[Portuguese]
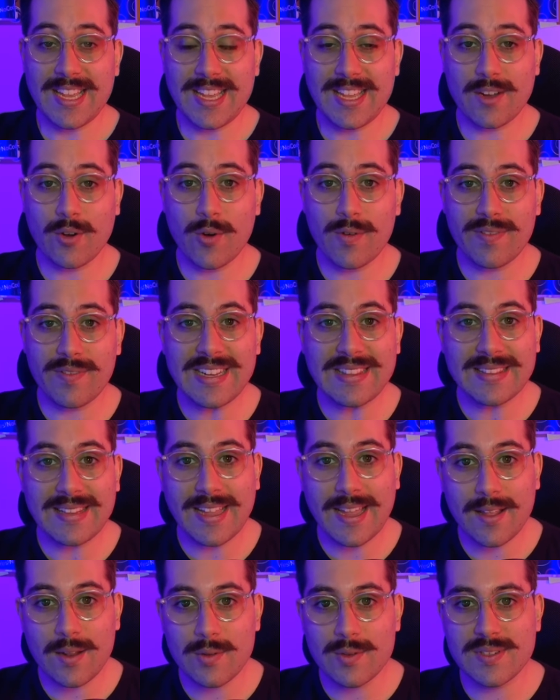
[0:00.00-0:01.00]
e
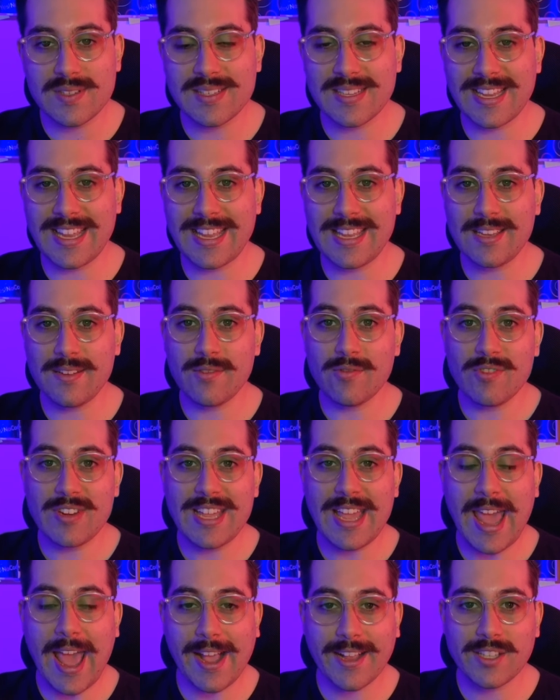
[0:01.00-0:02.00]
convertê-los em
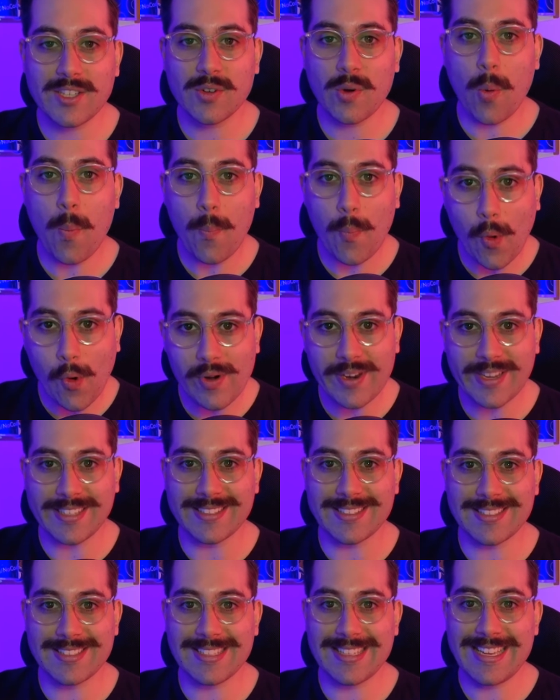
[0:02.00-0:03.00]
React
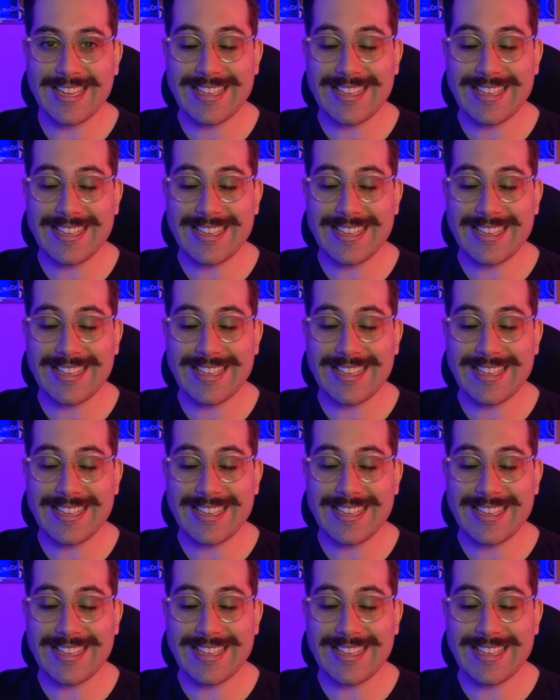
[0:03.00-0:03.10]
Components.